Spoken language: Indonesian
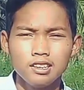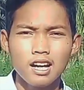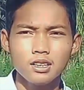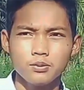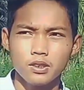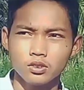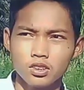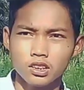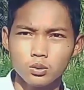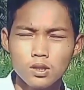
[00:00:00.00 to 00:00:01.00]
dan
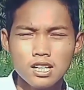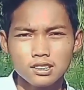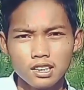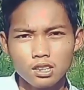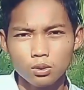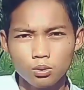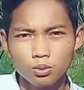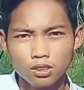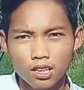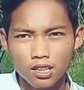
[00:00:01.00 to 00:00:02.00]
faktor kedua saya itu
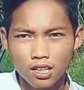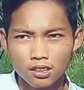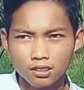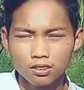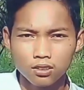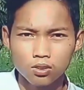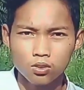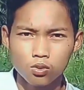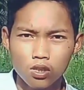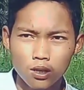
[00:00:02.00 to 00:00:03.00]
sekarang
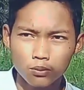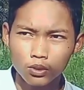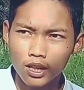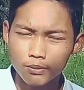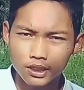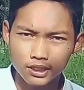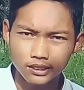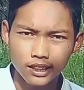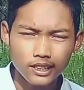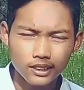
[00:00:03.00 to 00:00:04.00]
sudah mulai
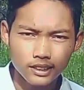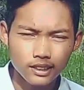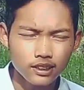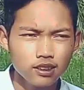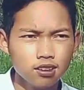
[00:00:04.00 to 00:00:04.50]
bekerja jadi